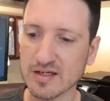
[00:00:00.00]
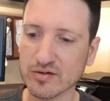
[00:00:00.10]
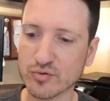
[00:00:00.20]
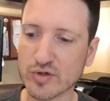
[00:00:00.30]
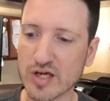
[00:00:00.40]

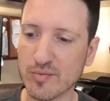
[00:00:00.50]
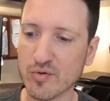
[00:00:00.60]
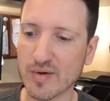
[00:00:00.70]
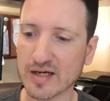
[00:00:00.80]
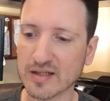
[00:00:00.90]
do Gabriel
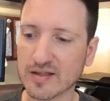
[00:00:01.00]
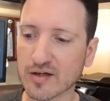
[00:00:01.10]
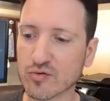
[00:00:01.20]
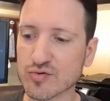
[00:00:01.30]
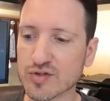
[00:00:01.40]
e Magna
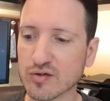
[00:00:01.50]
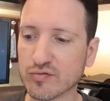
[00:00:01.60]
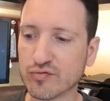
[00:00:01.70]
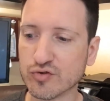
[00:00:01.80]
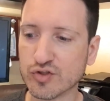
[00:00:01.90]
ter conseguido
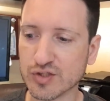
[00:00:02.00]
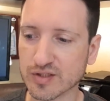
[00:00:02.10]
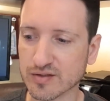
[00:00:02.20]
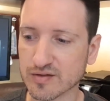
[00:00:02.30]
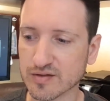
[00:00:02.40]

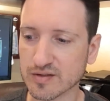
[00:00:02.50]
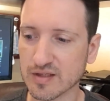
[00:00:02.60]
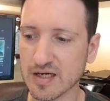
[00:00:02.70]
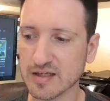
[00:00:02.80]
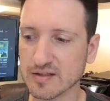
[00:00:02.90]
fugir
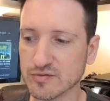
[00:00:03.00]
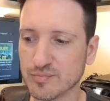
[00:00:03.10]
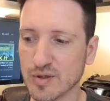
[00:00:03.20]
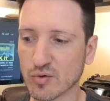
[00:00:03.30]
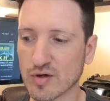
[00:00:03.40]
né,
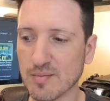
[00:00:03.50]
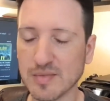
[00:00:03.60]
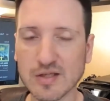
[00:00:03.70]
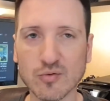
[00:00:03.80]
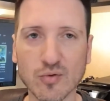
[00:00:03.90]
pelo
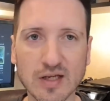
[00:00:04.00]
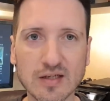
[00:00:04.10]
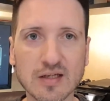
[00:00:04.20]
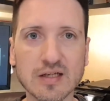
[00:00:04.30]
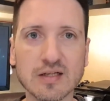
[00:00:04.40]
caminho
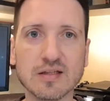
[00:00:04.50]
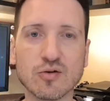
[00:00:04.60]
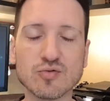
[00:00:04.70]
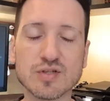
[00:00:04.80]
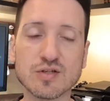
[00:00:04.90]
ali, ter
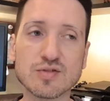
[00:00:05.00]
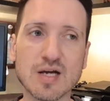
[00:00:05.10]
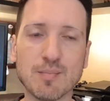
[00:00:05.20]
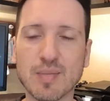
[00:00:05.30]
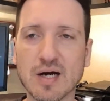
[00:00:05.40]
conseguido
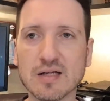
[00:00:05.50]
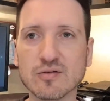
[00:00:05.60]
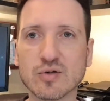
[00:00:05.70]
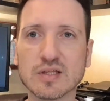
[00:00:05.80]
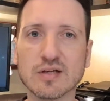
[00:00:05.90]
escapar
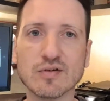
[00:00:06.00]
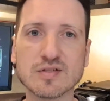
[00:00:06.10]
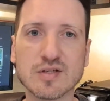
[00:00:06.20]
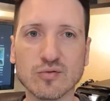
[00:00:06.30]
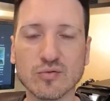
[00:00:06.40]
do que estava
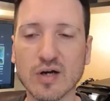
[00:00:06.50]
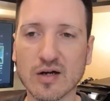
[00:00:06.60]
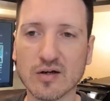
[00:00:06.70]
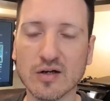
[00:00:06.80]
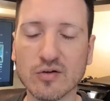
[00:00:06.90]
sendo,
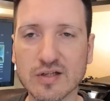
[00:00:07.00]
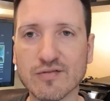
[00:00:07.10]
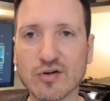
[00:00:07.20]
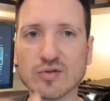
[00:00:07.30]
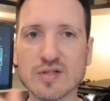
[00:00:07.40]
estava
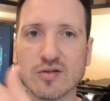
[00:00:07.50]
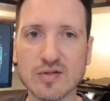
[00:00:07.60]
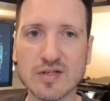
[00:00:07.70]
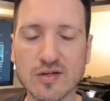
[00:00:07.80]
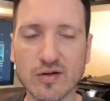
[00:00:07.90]
acontecendo
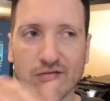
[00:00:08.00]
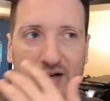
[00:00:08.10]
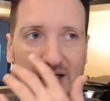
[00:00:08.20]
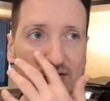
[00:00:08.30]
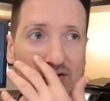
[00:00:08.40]
deles serem
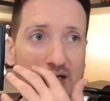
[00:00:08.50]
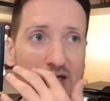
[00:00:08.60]
levados,